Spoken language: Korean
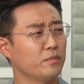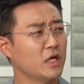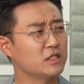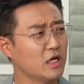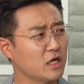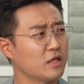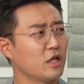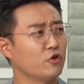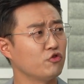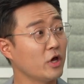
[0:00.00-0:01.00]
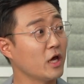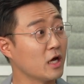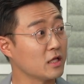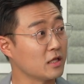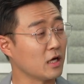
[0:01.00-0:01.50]
폐지해야 된다,
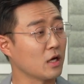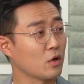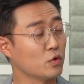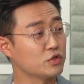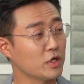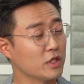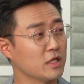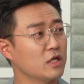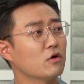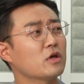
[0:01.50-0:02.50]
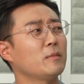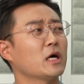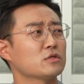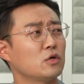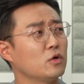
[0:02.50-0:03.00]
유예해야 된다, 그렇죠. 고쳐야 된다 이렇게 예.
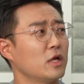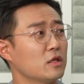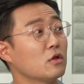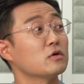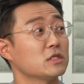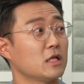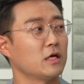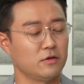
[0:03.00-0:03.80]
막 청원을 했던 거잖아요.